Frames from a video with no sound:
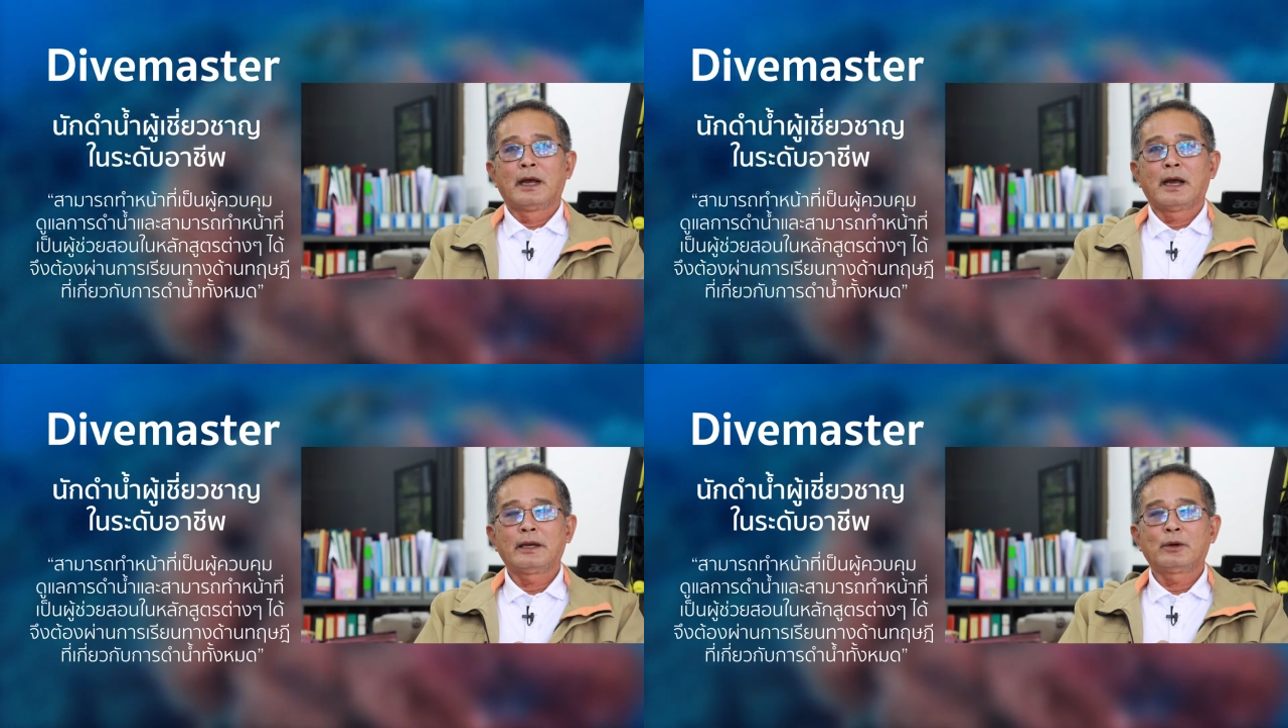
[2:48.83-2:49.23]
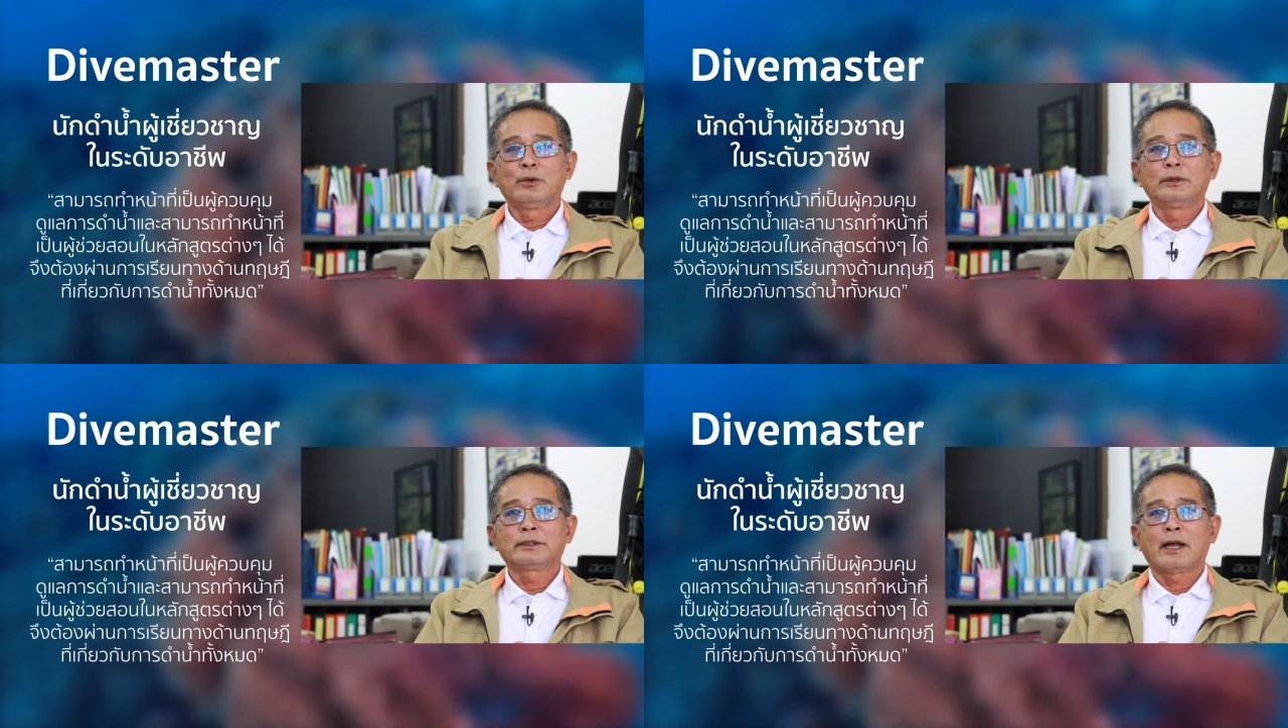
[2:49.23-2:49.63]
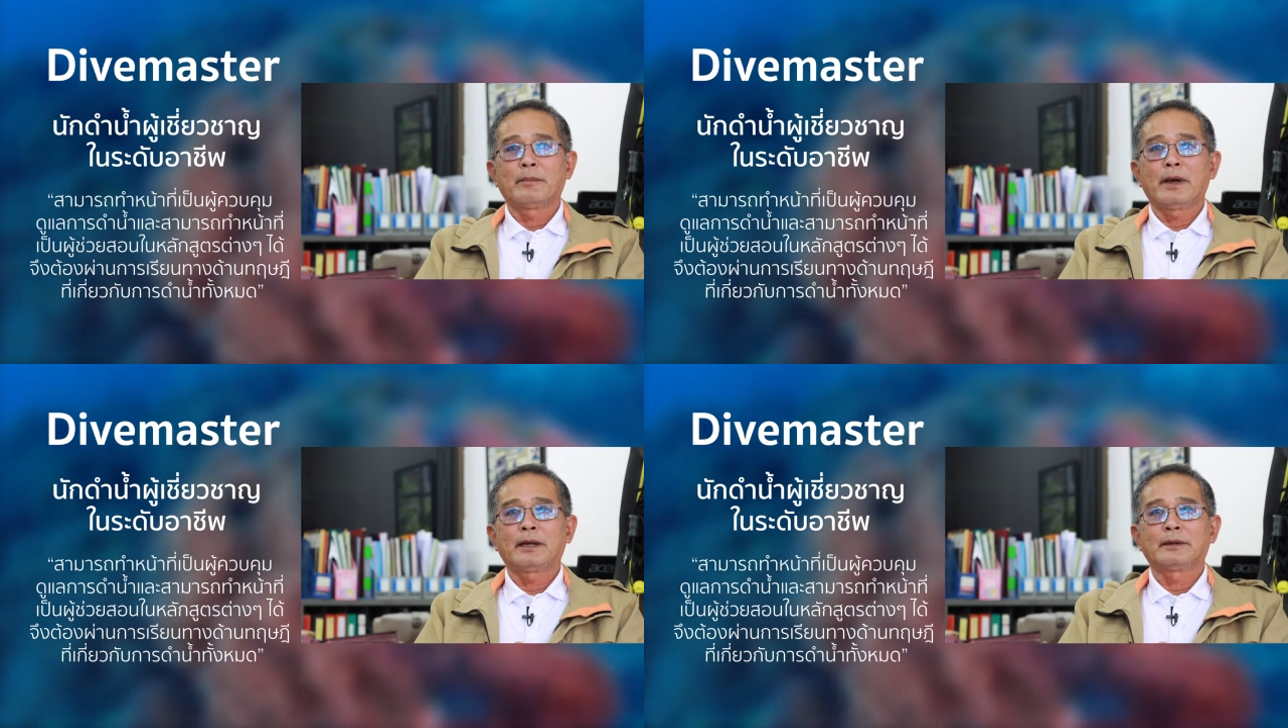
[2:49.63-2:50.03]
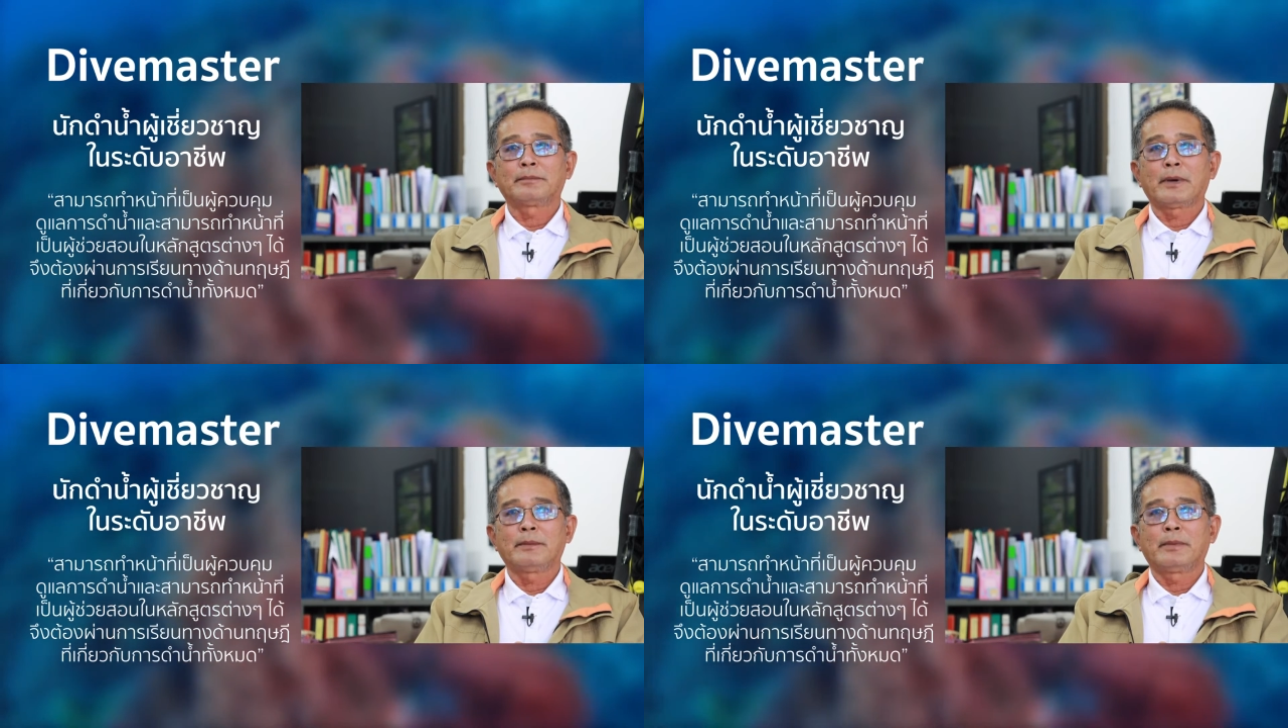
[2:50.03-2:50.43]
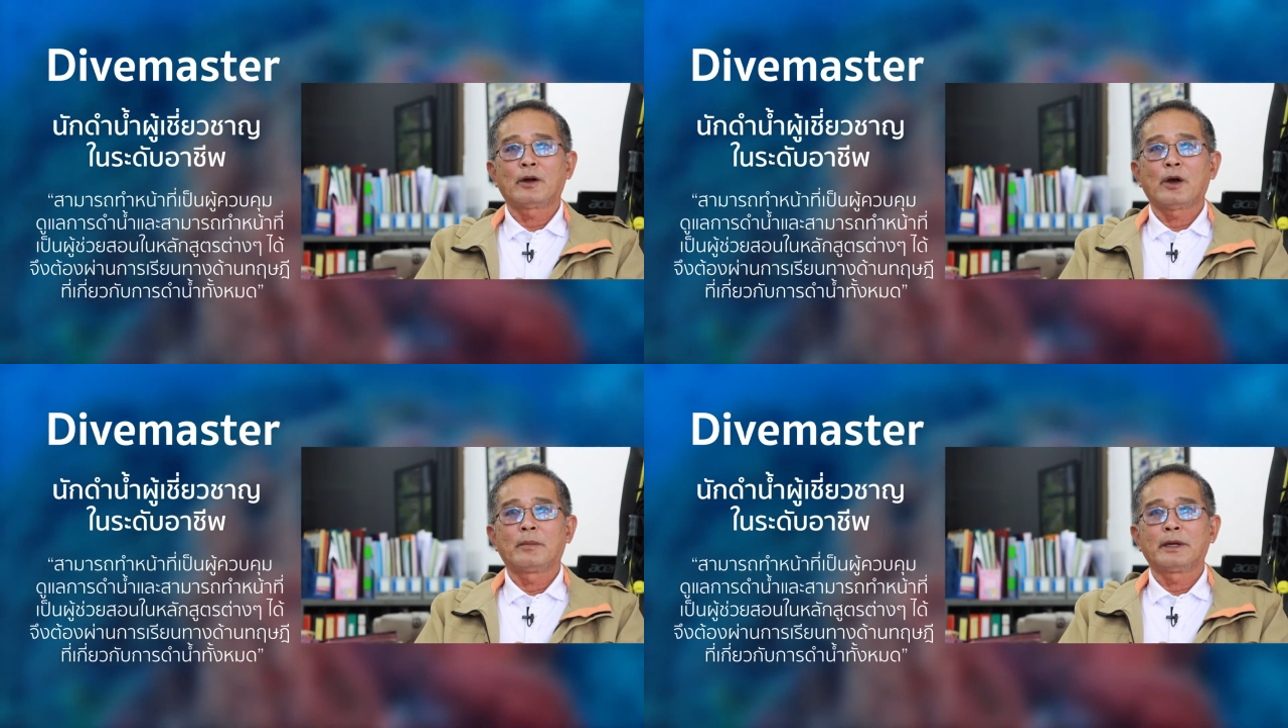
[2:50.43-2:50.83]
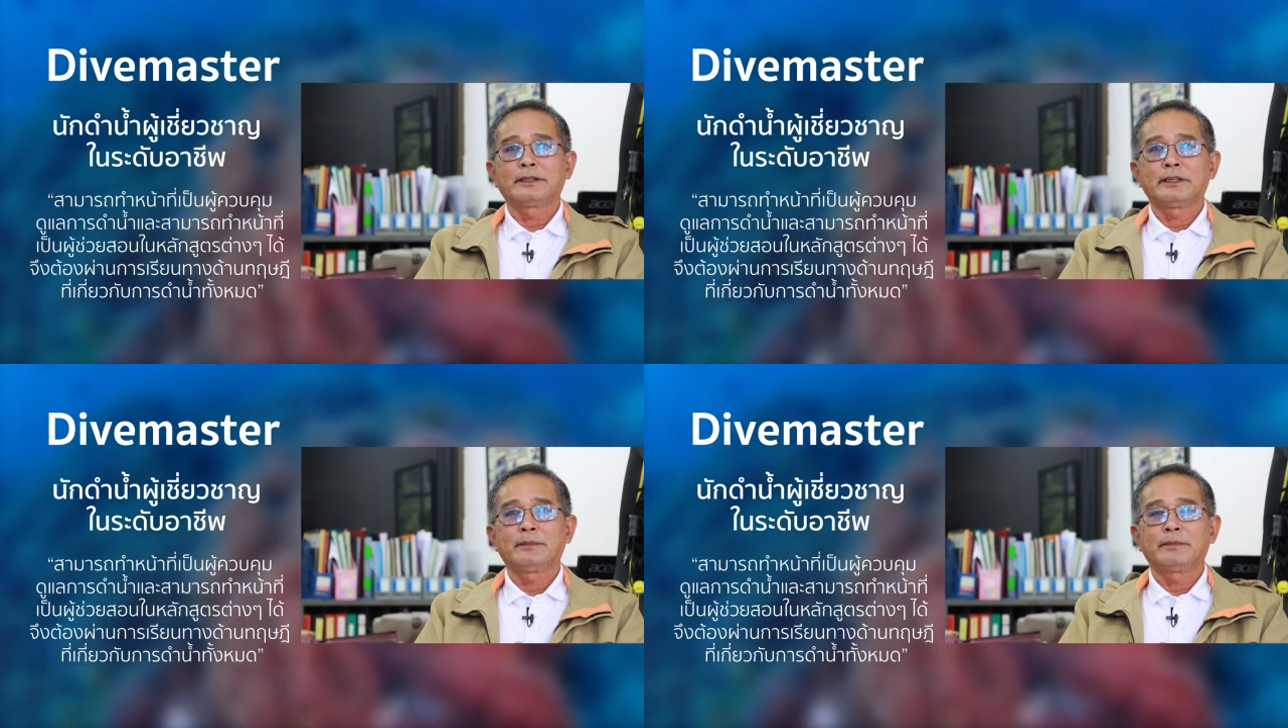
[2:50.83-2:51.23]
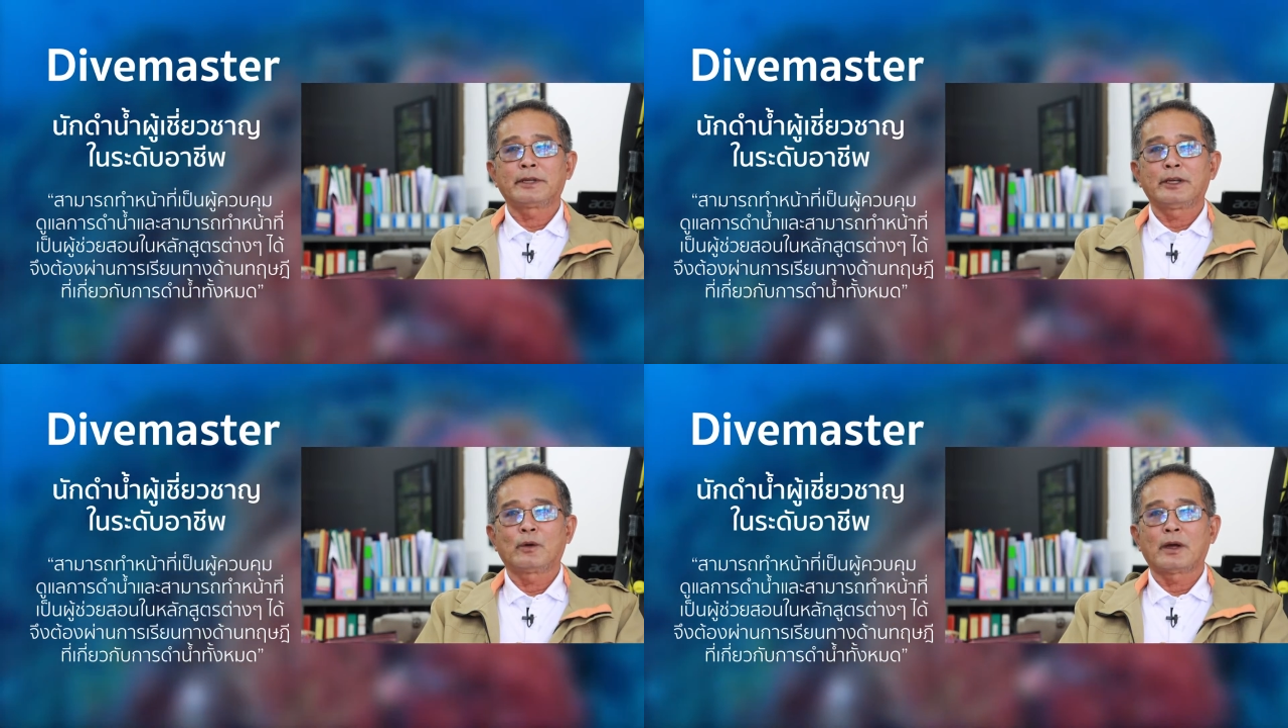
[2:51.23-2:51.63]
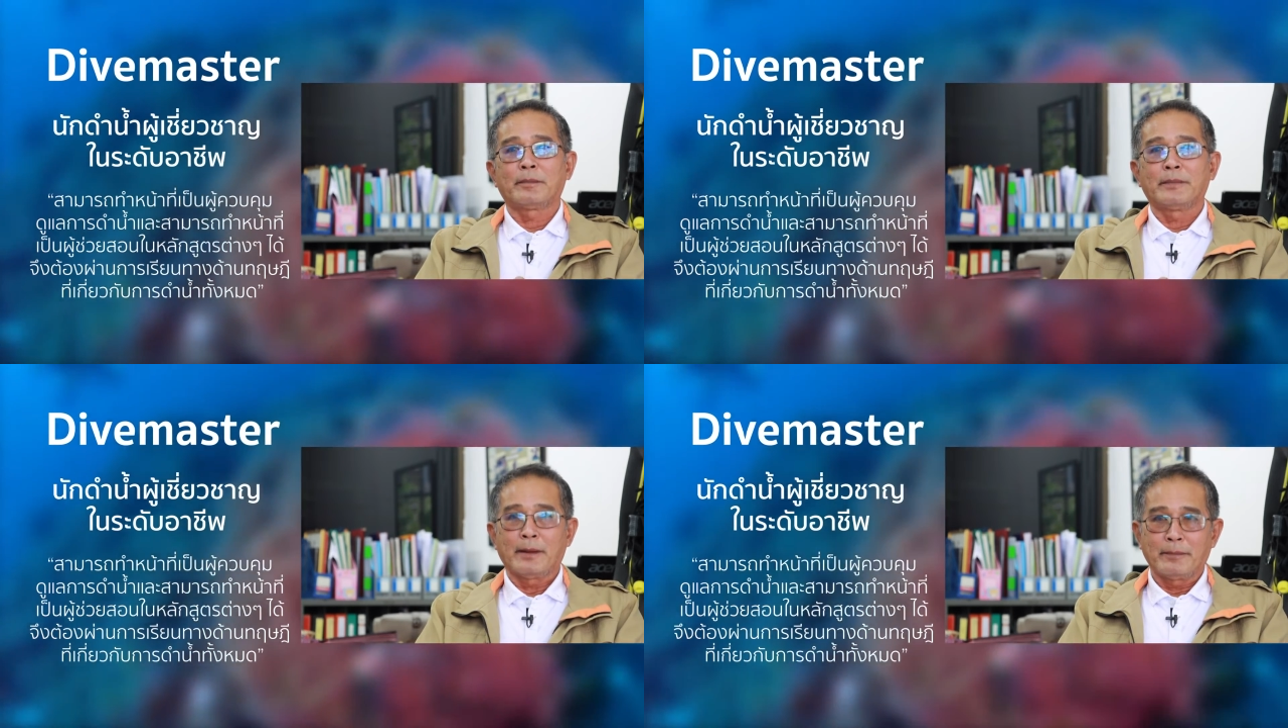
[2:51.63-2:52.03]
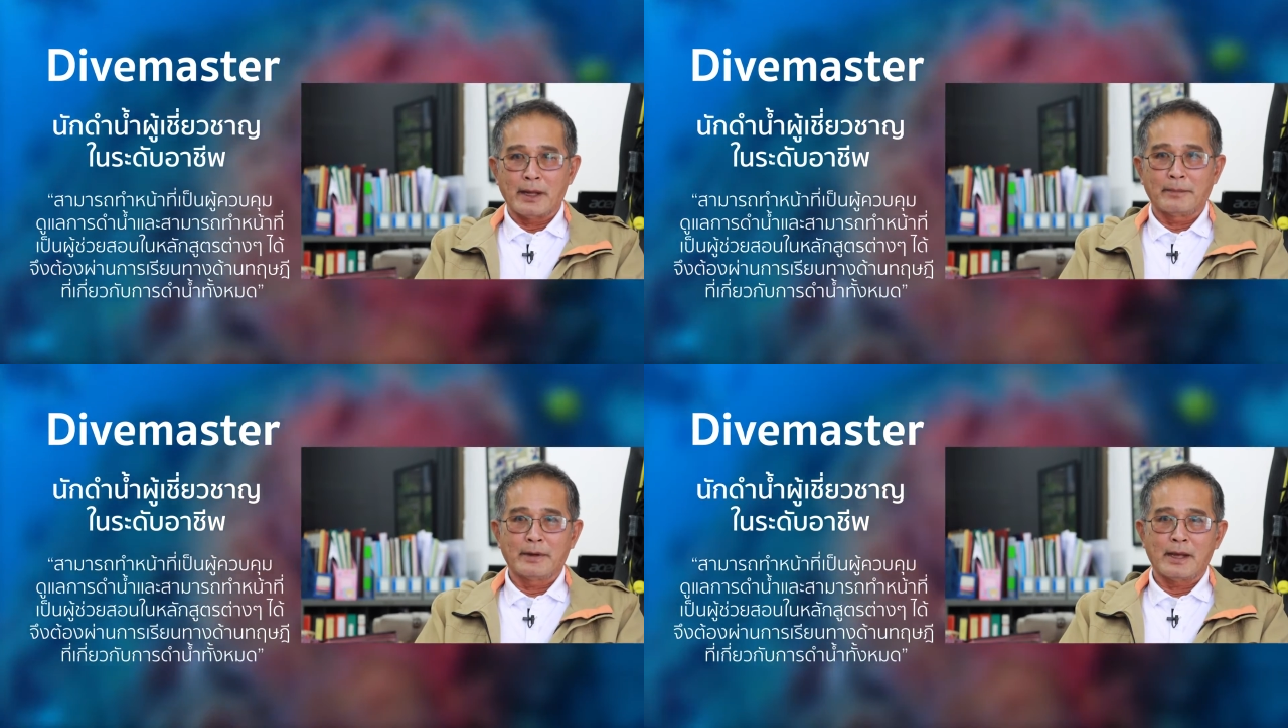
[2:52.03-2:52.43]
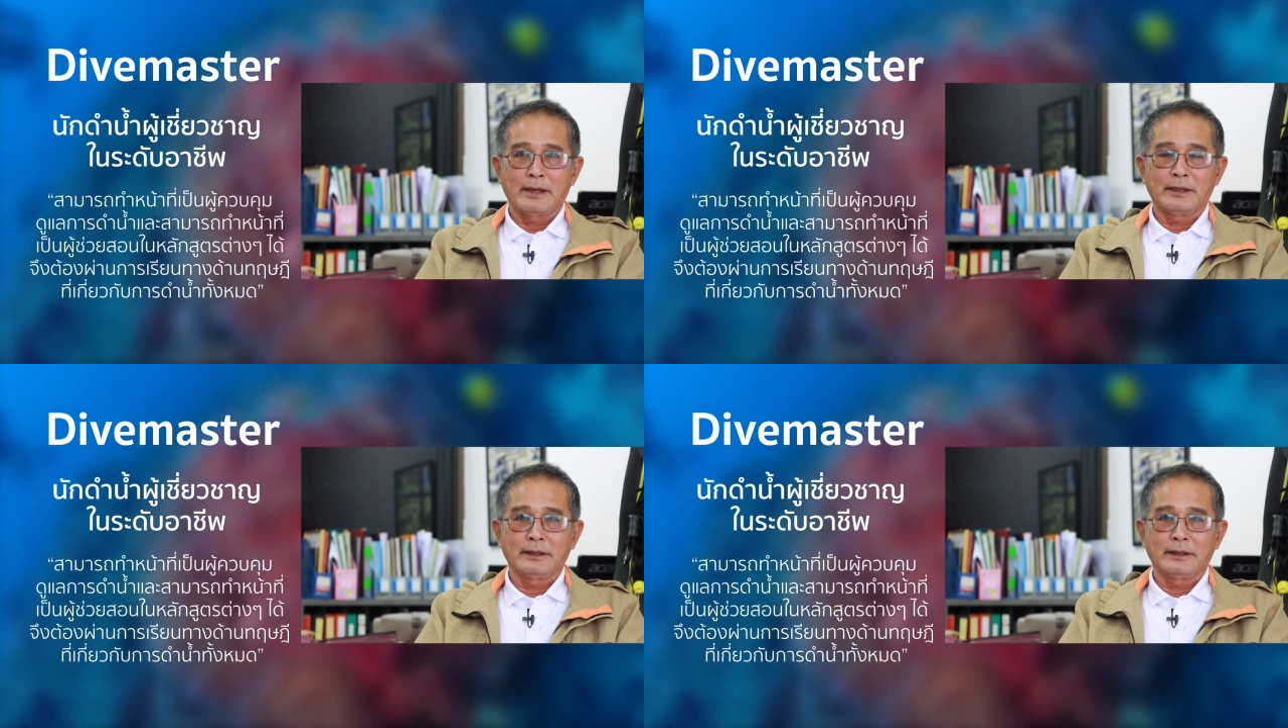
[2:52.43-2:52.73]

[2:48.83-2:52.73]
ให้คุณสามารถไปประกอบอาชีพเกี่ยวกับดำน้ำได้